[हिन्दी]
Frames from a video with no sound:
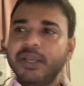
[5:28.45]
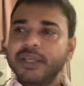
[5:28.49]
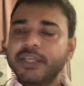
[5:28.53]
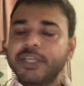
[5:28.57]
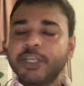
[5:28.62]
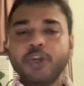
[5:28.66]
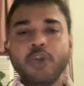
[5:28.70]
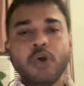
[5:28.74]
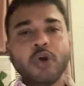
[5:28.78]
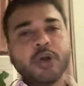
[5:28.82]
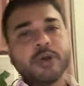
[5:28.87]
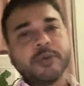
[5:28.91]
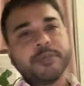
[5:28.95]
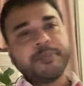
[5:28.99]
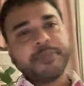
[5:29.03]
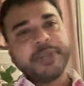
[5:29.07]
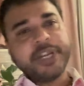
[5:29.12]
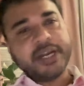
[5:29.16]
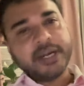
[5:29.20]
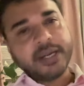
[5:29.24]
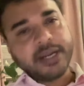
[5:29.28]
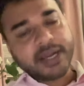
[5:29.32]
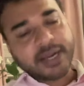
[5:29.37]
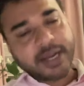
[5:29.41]
कि लोग
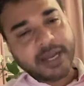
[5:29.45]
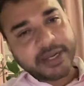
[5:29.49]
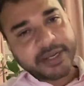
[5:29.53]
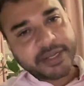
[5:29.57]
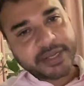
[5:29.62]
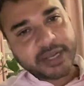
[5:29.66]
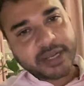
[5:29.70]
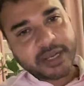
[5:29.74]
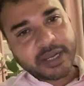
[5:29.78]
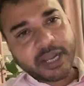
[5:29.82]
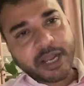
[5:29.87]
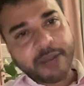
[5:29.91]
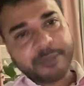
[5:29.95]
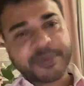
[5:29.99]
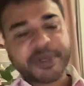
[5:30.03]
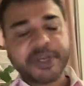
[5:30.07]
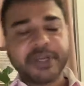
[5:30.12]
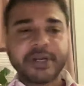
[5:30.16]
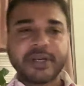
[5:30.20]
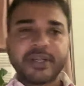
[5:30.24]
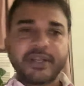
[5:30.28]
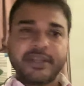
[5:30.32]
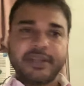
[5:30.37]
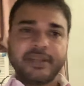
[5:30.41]
पेड़ लगाने का काम कर
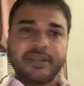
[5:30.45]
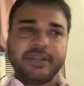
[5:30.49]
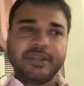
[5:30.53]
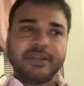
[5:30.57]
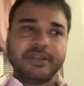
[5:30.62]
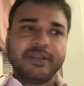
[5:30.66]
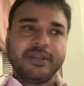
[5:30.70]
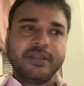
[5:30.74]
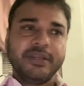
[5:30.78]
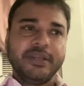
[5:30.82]
रहे हैं